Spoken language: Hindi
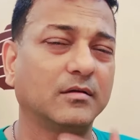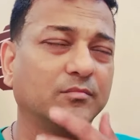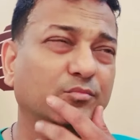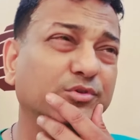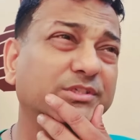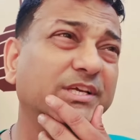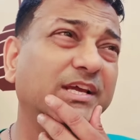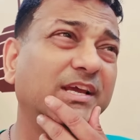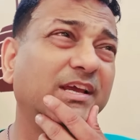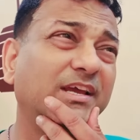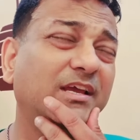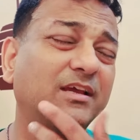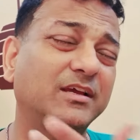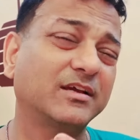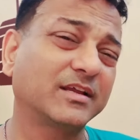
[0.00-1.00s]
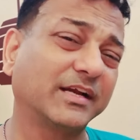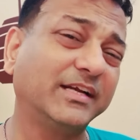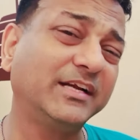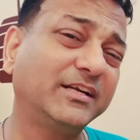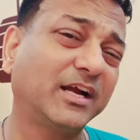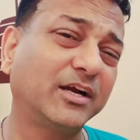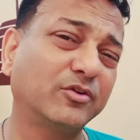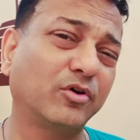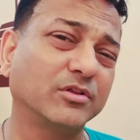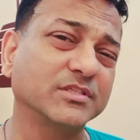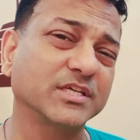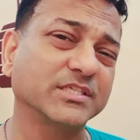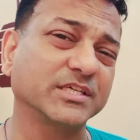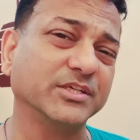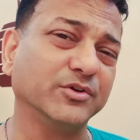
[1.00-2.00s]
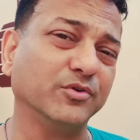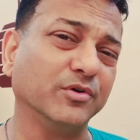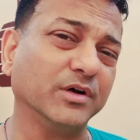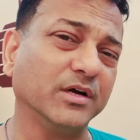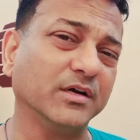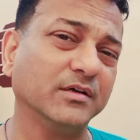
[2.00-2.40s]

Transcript: मुझे क्रेडिट कार्ड कौन सा चाहिए होगा